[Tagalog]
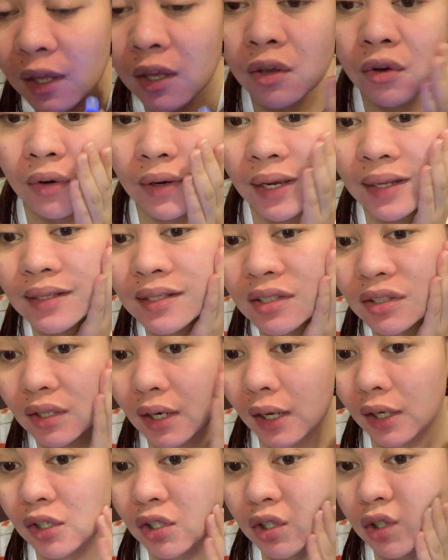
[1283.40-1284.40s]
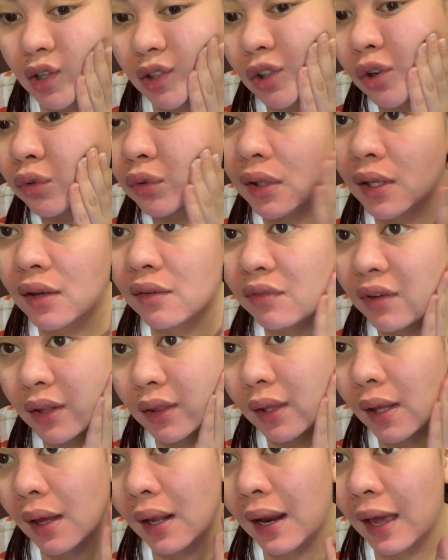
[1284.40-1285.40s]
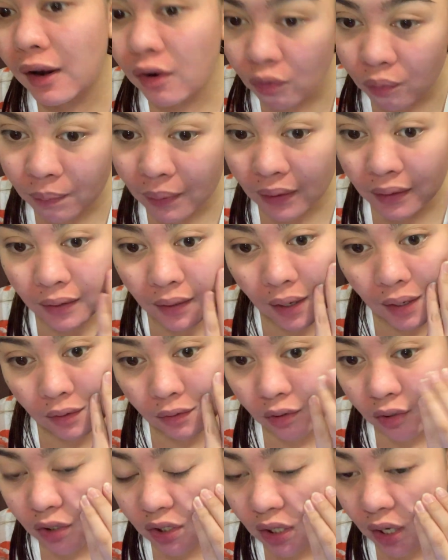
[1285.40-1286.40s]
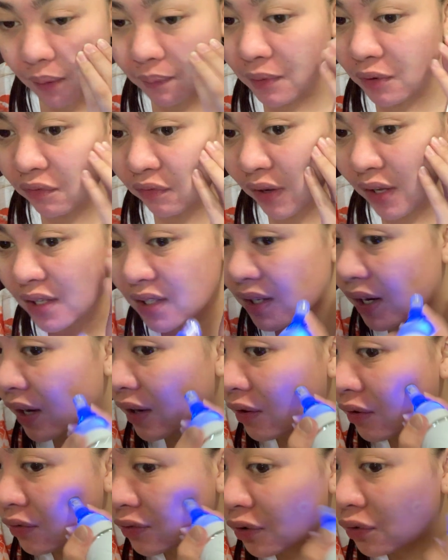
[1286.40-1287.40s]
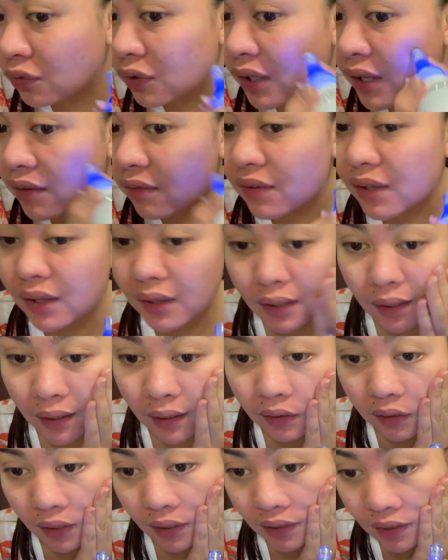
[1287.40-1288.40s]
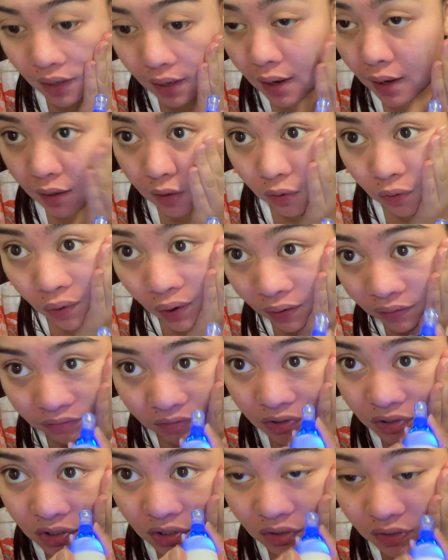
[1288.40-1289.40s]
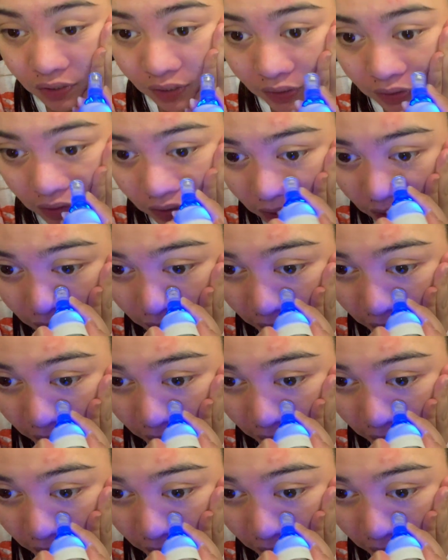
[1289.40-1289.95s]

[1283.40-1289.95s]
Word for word: You can stretch. Don't leave it na lalo pag ano, chubby face kayo. Don't leave it na ganyan. You have to stretch.